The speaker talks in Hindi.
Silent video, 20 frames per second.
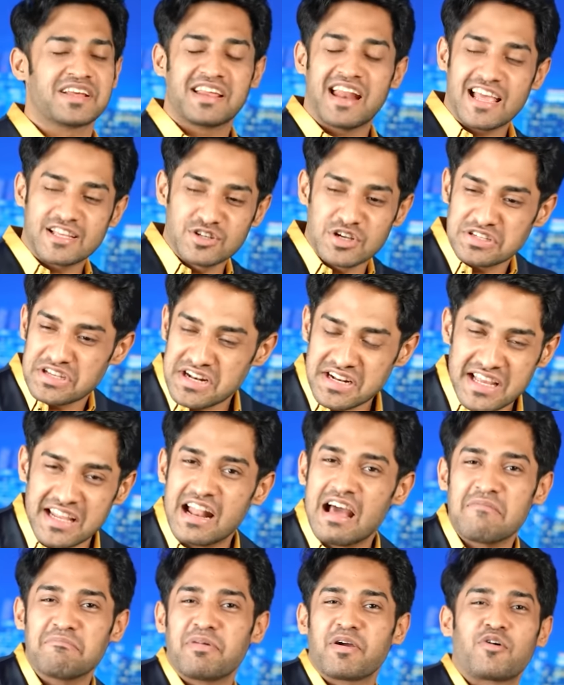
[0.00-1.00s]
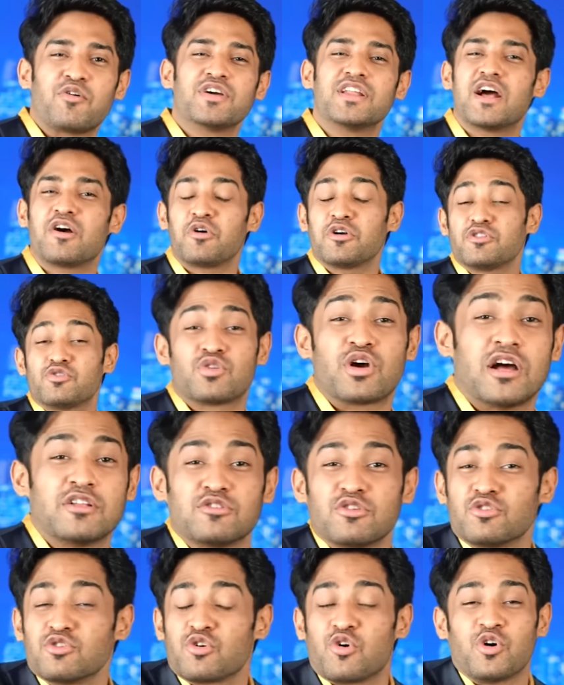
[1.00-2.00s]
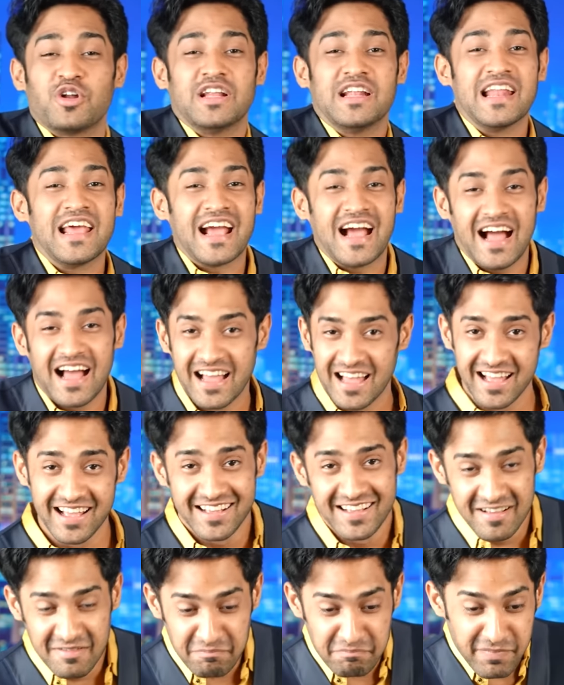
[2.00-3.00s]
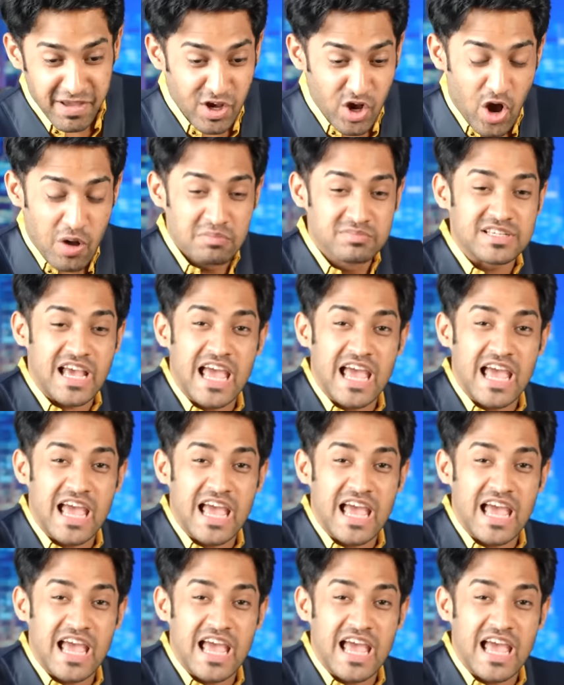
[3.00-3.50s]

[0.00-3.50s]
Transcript: फिर ग्रेजुएशन के नाम पे कोई ना कोई दुकान तो तू खोल ही लेगा बीकॉम